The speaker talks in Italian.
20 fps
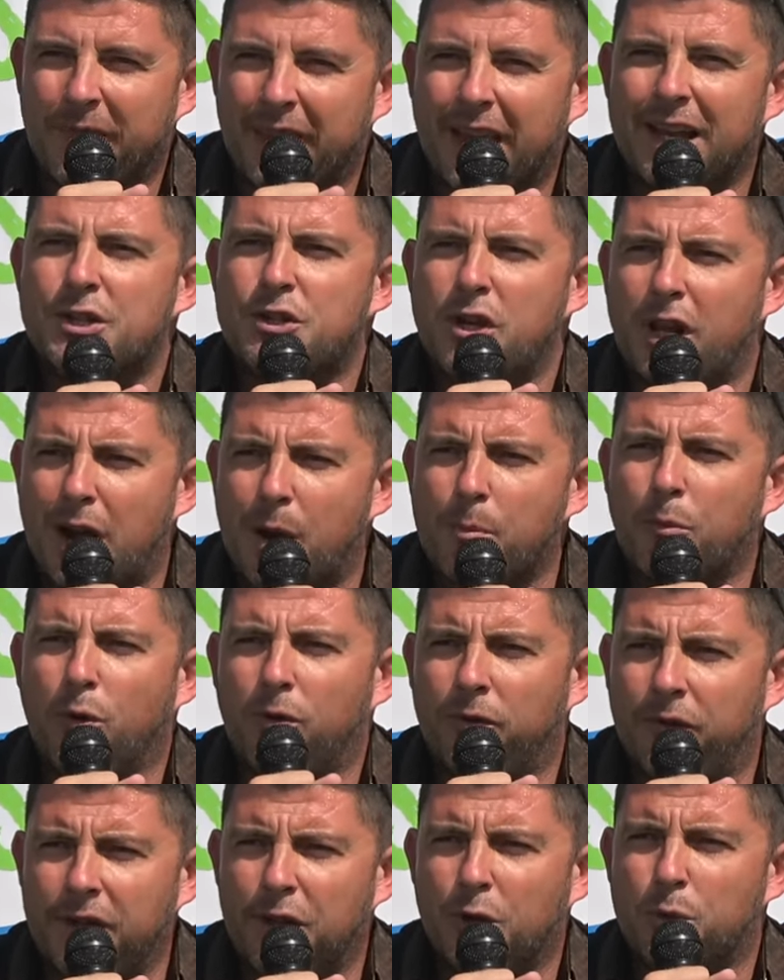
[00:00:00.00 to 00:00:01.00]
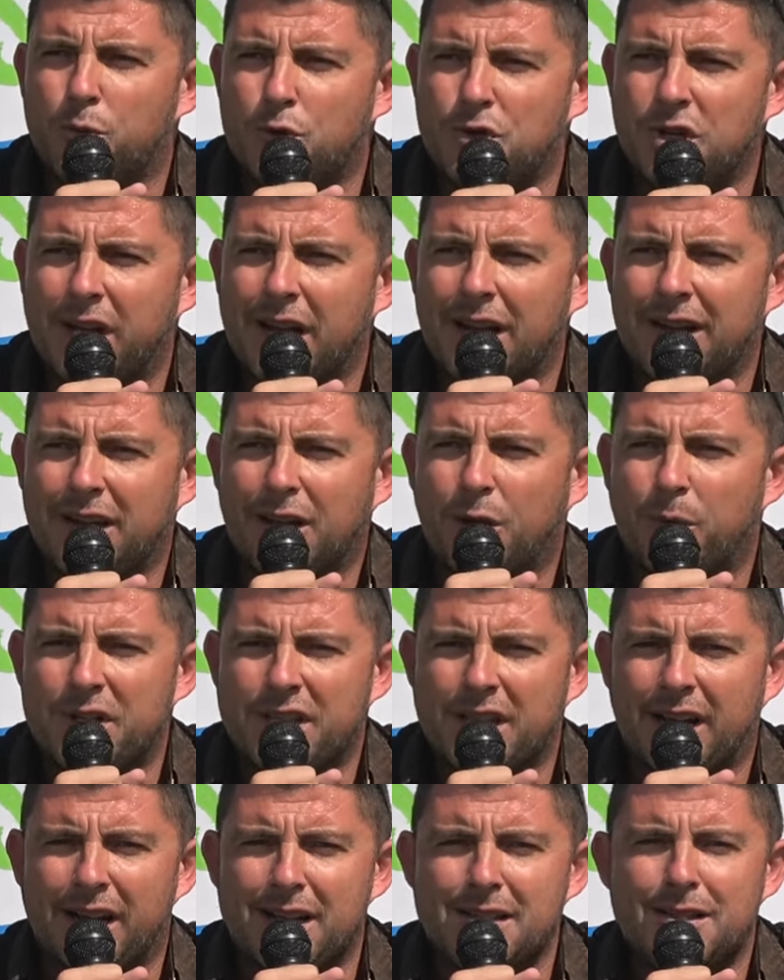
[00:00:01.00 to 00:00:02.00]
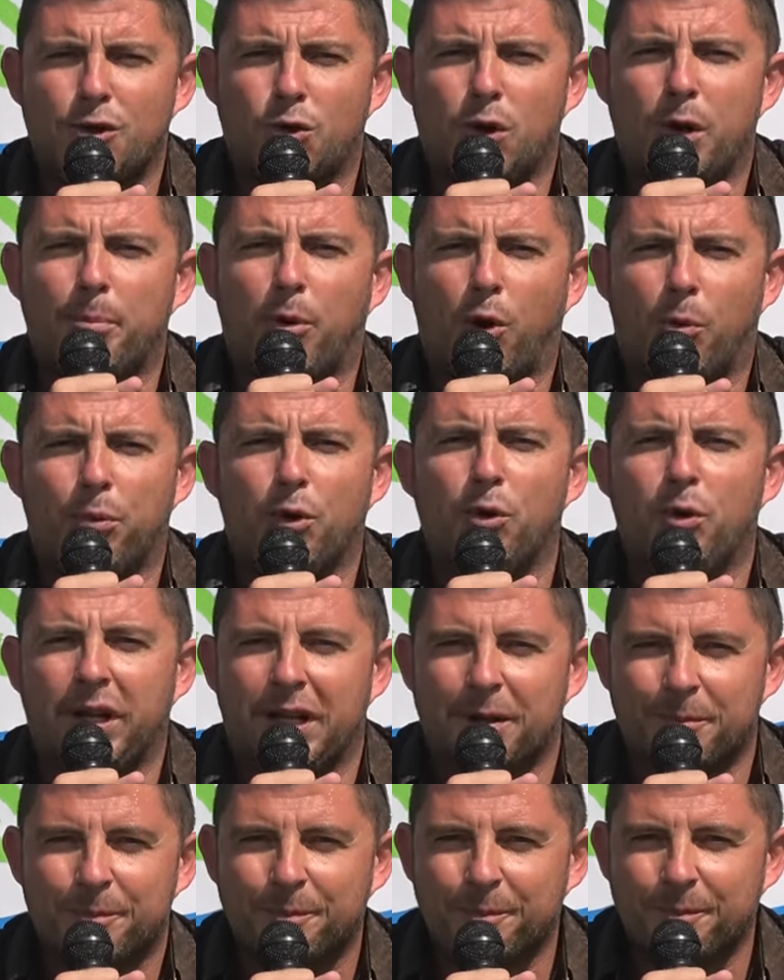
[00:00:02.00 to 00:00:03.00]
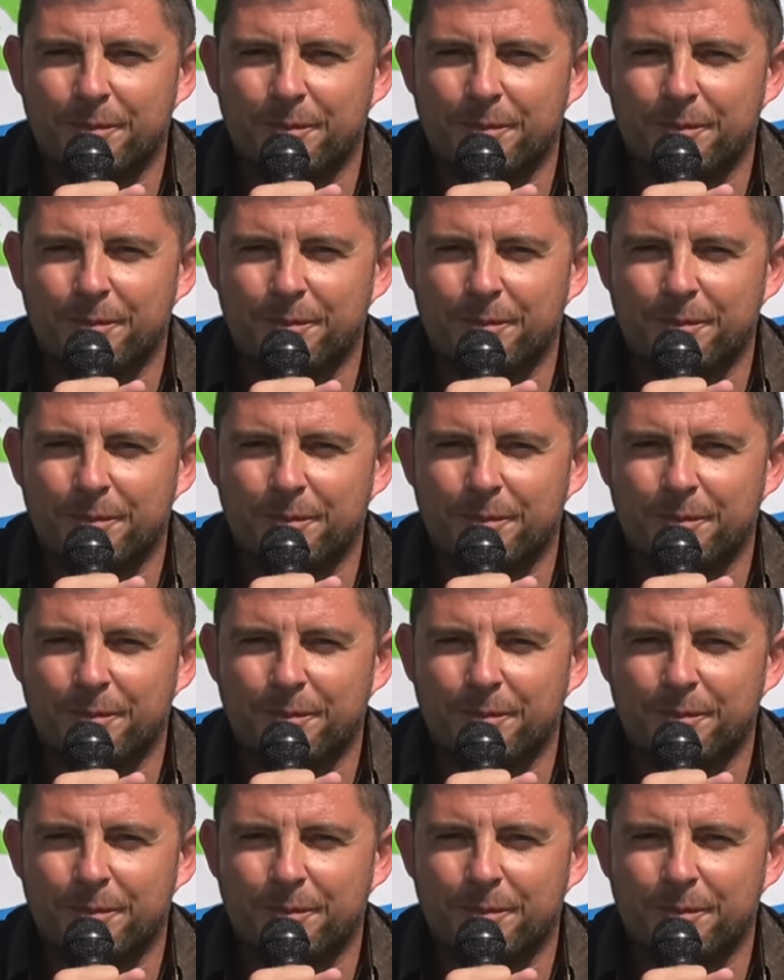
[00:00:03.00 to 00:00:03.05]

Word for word: e girammo il video musicale di questa canzone proprio lì.